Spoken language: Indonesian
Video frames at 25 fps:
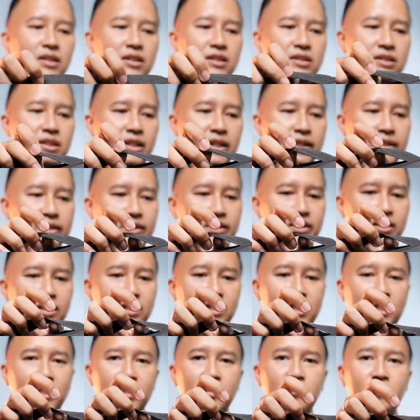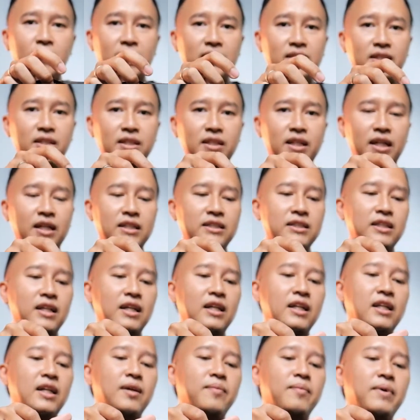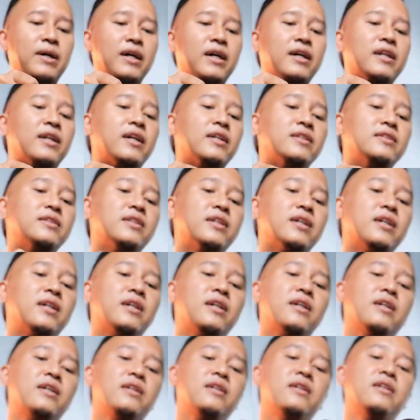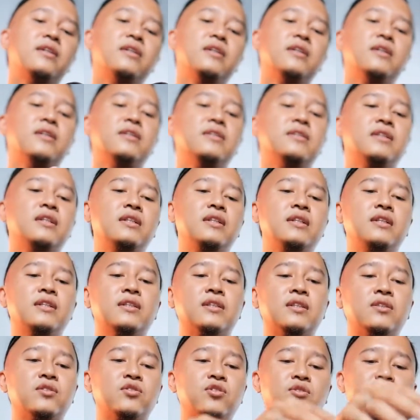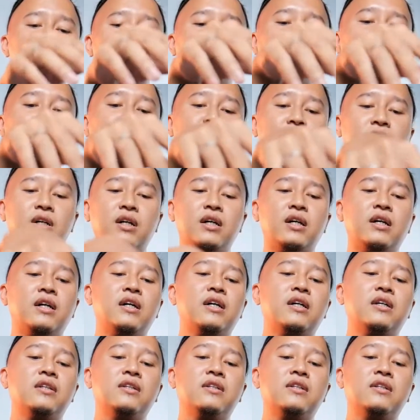Saya isinya tadi masih ngasal apaan aja Jadi kita coba buka